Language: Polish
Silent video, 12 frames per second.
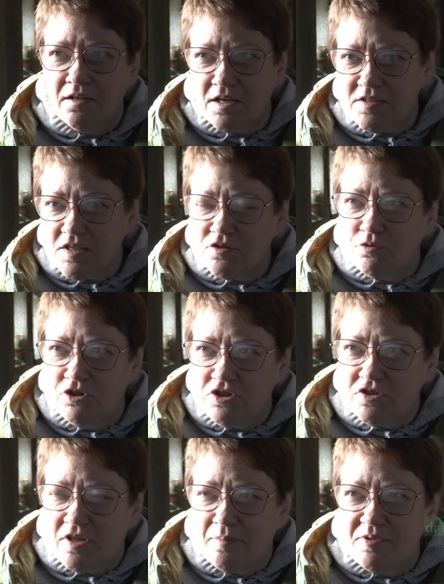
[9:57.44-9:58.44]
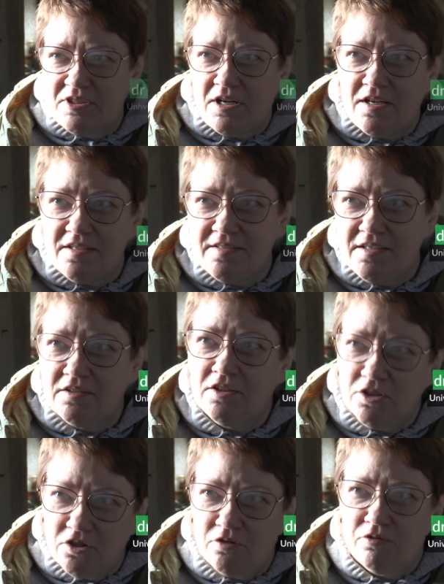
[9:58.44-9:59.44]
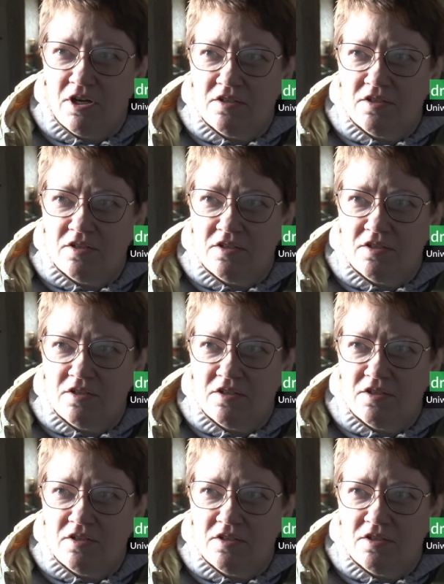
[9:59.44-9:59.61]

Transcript: Rasa złotnicka pstra jest jedyną